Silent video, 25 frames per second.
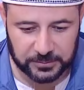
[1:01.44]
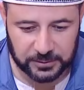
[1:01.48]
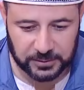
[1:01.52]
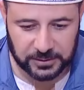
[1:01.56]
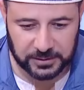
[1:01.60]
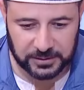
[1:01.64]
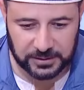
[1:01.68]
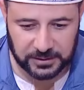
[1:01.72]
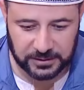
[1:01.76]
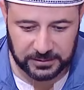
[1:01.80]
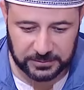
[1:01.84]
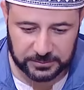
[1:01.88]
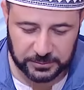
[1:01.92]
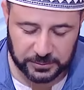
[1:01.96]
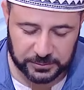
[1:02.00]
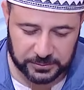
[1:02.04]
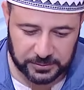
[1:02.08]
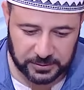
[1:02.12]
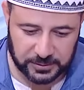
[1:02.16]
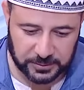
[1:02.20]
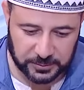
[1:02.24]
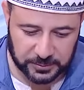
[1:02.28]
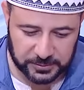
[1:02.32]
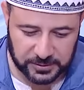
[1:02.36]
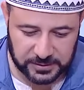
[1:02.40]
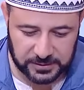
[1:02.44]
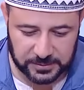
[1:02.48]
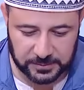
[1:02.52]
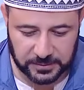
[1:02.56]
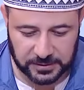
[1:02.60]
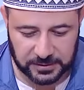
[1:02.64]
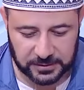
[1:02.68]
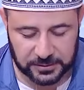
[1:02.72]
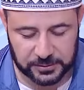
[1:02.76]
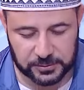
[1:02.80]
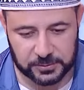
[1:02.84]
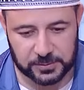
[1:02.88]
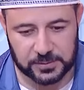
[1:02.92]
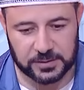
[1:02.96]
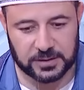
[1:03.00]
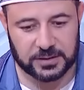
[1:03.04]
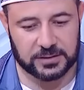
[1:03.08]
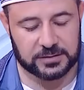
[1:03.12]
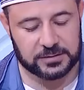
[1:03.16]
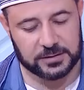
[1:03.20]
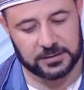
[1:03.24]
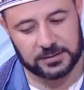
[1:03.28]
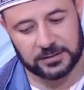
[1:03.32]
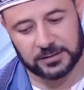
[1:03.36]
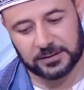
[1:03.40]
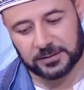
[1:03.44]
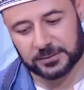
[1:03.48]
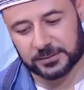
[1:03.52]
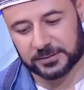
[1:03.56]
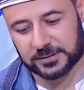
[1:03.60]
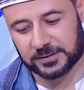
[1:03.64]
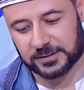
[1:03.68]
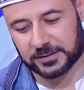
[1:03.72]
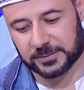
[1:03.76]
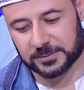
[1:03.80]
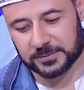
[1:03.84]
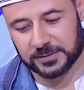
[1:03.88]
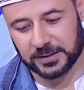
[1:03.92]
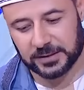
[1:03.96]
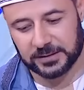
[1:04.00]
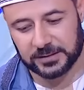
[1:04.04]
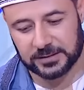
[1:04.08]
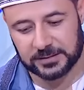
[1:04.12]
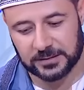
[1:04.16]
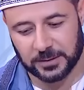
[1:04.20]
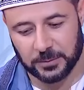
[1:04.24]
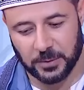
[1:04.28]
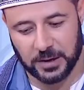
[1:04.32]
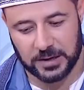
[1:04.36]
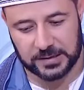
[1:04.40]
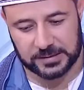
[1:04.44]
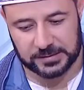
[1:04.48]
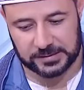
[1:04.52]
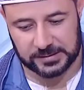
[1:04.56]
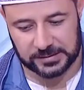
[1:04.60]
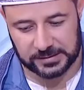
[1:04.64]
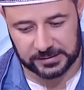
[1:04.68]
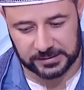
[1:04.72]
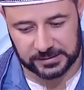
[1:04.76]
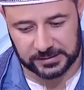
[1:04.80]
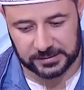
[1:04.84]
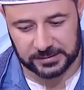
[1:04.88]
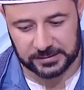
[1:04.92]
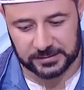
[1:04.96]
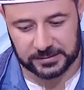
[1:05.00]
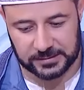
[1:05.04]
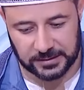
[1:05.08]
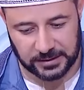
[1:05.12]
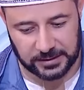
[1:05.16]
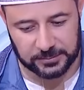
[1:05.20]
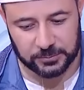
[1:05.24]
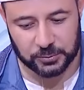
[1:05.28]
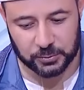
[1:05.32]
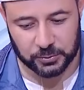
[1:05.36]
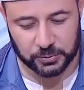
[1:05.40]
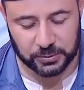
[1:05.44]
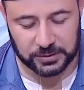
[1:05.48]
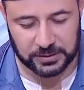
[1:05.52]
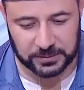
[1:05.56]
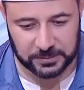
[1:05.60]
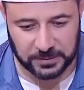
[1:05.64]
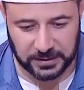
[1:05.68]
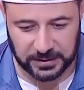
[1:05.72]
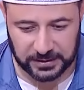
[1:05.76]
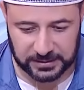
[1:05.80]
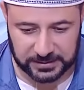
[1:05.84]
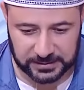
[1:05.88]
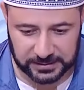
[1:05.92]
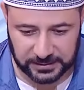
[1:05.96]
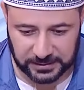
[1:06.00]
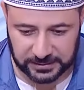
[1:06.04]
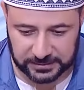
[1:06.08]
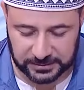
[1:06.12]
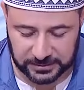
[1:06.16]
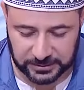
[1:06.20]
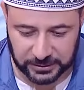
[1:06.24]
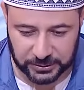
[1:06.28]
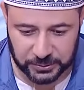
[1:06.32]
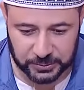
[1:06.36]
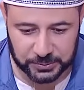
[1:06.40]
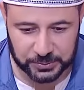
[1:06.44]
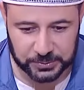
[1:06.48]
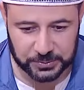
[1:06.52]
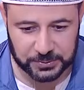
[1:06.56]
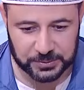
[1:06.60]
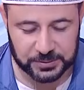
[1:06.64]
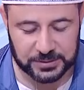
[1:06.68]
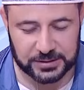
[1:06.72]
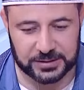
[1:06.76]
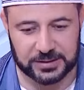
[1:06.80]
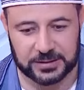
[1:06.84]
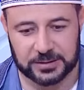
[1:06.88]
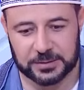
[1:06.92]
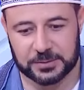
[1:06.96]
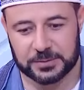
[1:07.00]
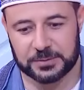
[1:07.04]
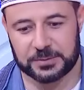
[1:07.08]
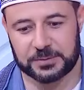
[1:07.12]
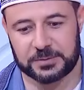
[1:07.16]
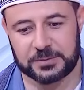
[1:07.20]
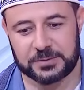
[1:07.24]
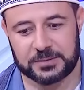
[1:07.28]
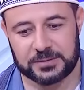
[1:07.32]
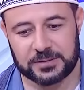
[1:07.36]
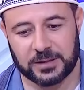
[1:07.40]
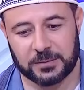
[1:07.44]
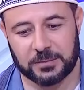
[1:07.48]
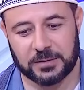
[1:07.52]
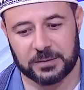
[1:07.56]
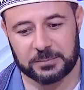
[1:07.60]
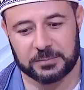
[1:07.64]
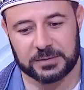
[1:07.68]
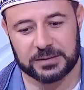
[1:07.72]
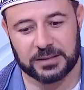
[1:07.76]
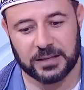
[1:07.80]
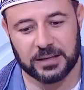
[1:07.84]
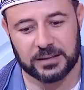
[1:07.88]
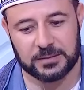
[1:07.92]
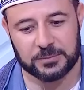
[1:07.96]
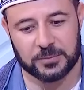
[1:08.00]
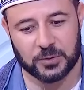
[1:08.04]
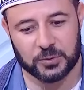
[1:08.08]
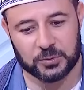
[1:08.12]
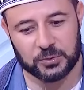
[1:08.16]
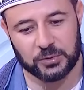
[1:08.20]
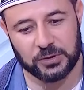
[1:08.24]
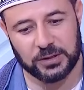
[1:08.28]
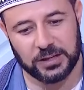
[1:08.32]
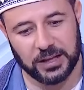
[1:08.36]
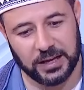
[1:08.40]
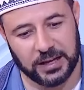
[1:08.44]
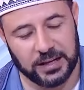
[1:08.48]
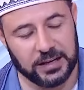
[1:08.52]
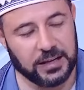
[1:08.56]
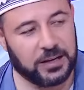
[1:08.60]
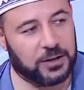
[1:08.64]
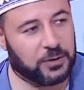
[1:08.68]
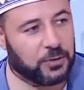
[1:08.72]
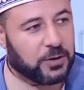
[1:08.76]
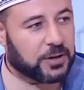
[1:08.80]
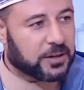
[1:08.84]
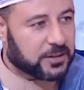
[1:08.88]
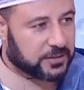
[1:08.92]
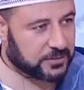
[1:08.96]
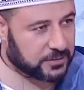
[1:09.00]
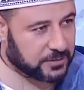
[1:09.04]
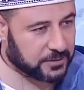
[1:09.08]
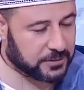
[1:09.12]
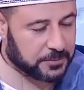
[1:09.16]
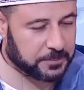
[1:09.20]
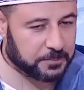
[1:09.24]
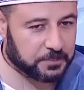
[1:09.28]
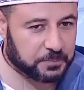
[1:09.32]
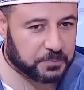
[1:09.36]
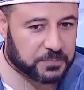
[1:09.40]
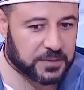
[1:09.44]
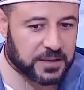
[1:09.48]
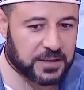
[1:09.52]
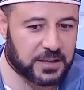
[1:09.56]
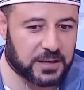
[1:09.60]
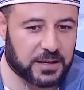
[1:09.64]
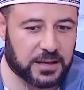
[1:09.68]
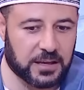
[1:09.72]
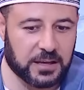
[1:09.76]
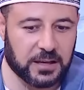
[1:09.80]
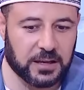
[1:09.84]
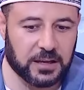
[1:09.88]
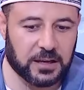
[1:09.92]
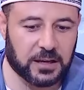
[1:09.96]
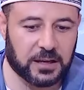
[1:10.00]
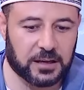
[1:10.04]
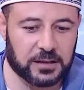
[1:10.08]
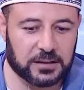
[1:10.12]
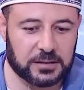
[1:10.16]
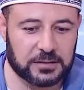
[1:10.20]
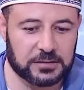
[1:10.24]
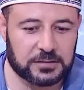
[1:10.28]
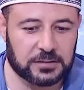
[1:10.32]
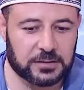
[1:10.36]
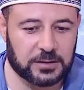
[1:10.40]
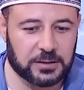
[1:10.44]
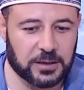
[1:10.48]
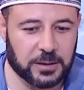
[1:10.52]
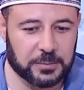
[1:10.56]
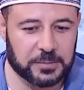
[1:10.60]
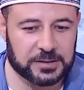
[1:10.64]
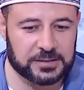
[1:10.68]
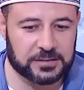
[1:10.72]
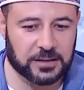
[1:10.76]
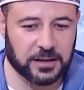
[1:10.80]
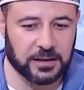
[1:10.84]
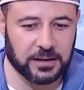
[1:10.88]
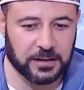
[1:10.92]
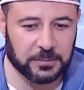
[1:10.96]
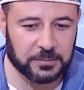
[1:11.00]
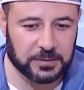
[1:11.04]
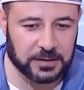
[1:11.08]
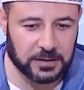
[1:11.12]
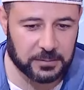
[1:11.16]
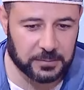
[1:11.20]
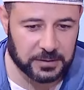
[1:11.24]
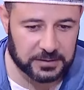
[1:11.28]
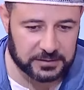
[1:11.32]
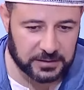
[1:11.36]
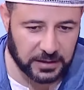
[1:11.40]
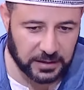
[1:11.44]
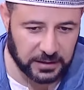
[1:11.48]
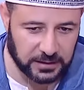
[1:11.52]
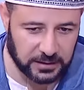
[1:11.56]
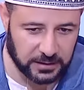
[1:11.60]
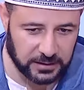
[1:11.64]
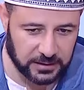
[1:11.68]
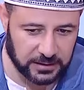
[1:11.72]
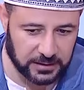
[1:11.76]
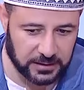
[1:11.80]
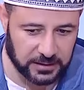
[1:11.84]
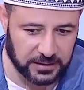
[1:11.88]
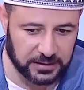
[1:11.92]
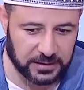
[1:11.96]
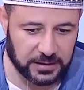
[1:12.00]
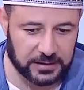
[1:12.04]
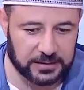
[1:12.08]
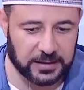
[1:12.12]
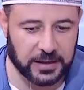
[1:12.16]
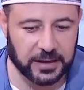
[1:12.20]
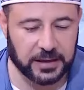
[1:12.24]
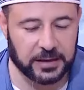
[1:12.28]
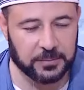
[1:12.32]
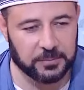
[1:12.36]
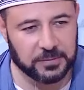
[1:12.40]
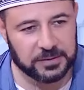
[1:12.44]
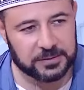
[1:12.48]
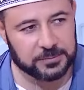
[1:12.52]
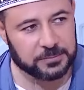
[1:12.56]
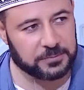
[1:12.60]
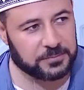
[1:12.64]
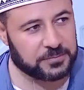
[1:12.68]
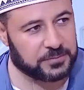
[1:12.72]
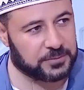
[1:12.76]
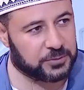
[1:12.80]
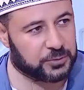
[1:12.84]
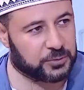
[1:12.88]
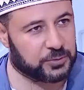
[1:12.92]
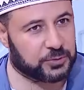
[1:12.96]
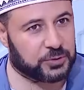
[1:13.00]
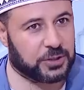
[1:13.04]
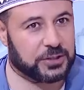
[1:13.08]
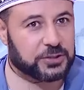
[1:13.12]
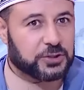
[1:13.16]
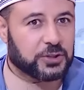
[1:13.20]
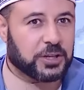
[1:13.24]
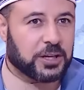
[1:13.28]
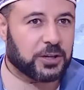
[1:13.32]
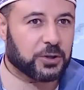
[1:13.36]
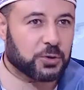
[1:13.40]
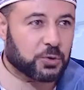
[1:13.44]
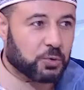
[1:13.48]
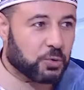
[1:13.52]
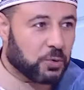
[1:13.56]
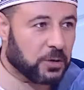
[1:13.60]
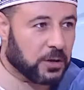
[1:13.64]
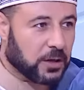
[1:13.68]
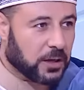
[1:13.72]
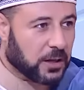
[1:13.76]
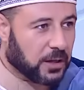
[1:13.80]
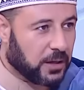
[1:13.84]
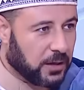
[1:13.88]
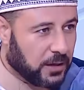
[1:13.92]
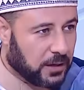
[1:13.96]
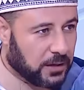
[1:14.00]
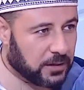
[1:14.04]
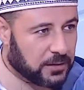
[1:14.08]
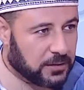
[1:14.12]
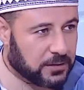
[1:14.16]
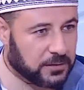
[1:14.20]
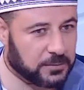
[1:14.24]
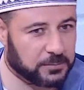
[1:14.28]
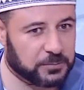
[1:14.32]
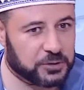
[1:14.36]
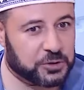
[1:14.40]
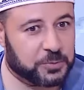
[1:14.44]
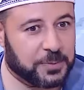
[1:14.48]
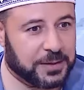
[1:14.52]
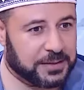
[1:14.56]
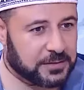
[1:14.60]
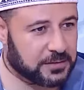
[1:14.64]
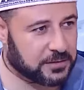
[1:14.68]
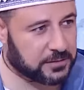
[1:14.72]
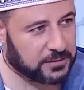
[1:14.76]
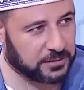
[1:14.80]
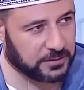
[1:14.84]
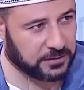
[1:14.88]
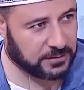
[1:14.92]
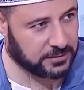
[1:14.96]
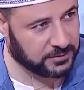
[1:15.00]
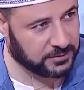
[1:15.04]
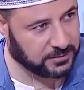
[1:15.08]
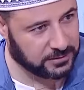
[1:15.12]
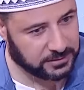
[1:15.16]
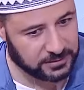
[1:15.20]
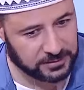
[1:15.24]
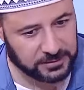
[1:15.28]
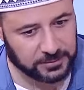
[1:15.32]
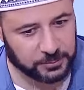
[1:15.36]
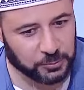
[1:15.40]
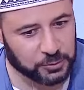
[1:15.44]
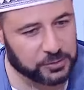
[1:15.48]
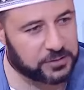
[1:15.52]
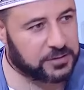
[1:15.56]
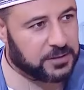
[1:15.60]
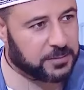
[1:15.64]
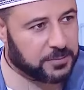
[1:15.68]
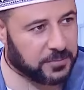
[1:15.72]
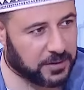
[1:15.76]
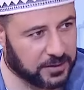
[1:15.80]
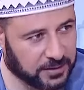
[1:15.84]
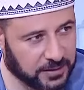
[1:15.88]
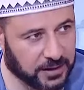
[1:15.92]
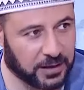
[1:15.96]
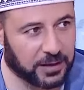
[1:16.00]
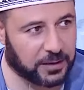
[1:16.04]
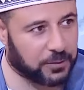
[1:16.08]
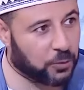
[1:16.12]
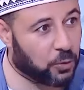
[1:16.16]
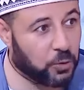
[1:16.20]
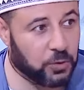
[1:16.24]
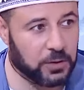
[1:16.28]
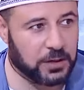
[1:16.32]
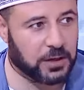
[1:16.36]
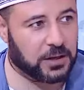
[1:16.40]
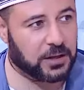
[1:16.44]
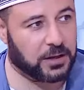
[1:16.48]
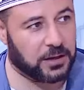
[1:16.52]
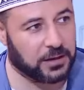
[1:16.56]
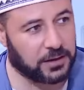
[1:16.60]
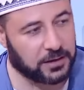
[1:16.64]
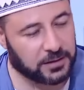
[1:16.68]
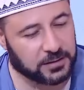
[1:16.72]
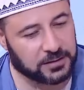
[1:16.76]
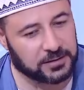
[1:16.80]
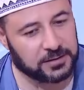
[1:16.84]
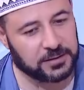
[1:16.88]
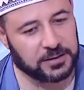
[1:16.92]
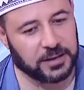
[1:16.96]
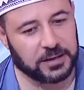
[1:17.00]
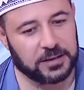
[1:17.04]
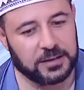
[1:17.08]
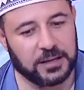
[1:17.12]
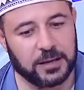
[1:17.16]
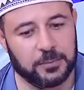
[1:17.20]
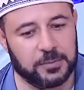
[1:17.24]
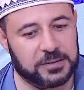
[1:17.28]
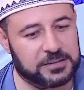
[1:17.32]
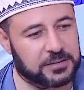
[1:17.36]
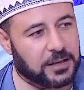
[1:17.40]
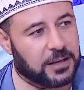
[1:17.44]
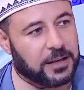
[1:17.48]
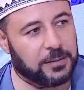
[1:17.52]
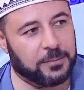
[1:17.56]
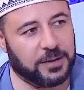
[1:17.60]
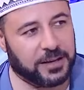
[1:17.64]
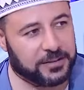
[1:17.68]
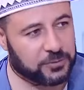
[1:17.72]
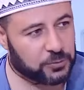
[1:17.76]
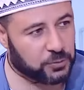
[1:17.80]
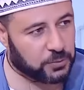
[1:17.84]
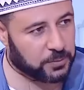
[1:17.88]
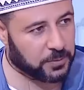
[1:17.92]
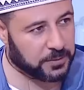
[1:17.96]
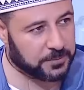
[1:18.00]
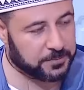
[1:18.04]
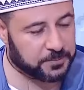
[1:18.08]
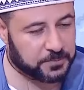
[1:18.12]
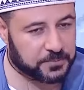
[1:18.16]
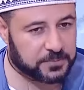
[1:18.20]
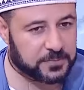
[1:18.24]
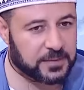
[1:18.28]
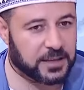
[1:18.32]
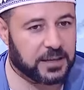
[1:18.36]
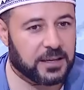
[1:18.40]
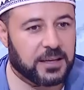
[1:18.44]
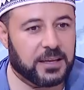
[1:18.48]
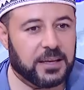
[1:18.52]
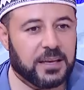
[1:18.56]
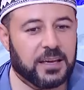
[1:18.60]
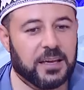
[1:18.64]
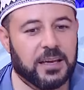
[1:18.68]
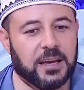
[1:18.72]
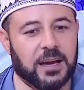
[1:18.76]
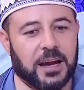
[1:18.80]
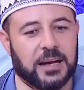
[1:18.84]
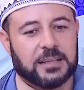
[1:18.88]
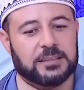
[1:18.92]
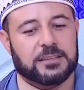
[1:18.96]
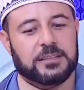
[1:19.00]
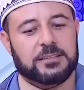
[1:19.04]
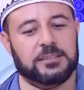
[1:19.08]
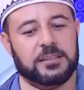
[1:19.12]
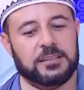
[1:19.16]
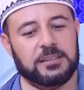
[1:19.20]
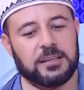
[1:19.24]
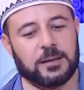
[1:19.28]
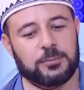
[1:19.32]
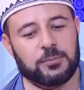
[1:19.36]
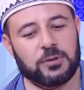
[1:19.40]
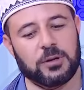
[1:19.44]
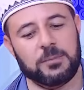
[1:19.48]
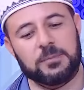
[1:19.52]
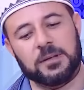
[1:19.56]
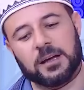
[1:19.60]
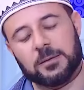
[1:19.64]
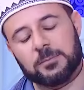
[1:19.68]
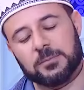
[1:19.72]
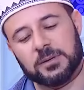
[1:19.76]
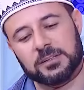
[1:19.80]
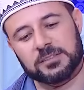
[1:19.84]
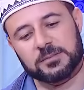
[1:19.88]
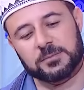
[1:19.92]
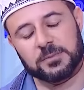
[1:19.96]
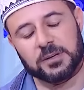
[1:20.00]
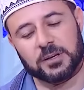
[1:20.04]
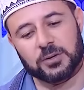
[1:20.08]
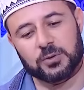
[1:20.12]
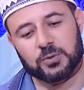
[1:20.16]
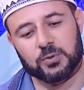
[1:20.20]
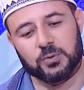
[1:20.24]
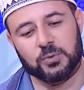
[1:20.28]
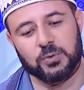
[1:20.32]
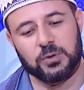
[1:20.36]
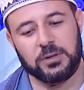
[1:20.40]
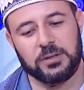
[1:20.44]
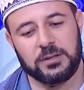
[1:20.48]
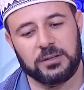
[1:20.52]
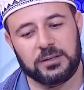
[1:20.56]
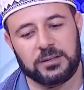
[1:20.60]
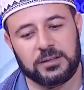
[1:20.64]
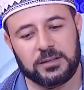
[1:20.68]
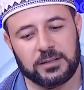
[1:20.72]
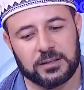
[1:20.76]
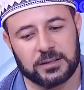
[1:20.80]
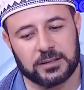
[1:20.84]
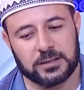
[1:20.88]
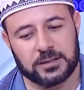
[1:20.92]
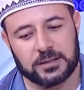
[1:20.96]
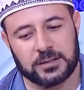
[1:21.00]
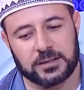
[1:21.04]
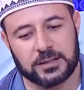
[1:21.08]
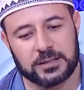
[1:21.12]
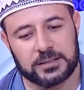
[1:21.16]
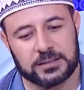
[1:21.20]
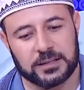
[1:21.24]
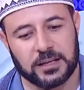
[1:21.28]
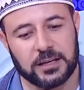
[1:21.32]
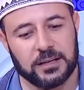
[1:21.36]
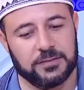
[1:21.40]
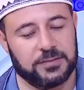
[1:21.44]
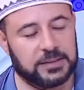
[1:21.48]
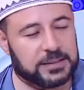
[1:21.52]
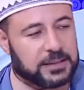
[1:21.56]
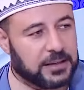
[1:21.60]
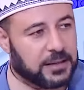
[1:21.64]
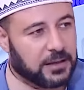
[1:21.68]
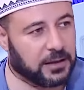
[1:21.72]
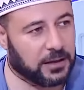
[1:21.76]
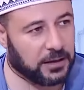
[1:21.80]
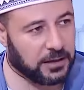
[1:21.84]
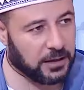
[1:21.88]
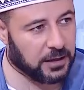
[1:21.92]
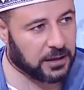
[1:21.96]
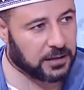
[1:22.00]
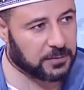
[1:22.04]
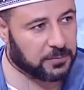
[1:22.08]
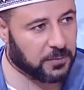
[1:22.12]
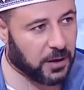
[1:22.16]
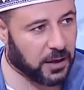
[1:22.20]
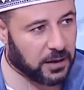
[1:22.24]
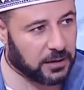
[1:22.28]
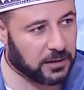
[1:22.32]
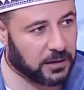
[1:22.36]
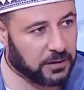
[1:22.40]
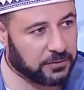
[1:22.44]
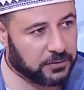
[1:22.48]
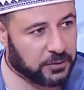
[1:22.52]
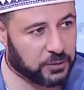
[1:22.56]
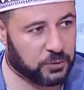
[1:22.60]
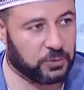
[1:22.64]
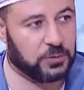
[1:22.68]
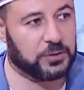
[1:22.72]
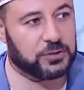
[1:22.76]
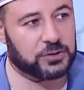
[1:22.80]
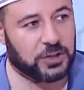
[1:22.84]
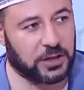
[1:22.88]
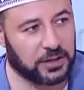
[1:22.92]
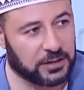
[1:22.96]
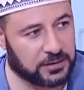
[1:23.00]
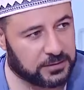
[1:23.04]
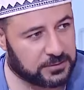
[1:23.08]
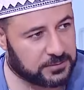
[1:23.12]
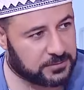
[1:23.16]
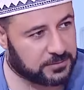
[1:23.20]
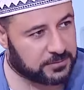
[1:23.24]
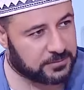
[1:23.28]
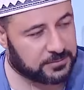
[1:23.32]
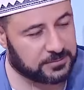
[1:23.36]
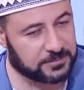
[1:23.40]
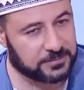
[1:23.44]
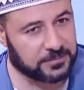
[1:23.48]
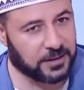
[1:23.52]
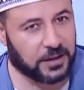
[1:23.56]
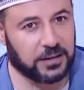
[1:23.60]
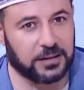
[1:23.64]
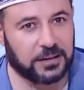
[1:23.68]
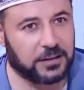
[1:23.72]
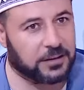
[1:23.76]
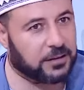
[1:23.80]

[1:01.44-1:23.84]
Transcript: لله واصلي واسلم على رسول الله صلى الله عليه وسلم يعني طبعا آه، سعيد بوجودي مع حضراتكم وطبعا بدايه موضوع الحلقه اللي هو الرزق الرزق هي مساله من المسائل اللي هي دائما تشغل كل الخلائق مش بس المسلم لا كل الخلائق لان هي مساله محسومه حتى سيدنا عبد الله بن عباس بيقول اختلفت الخلائق مع الله في كل شيء يعني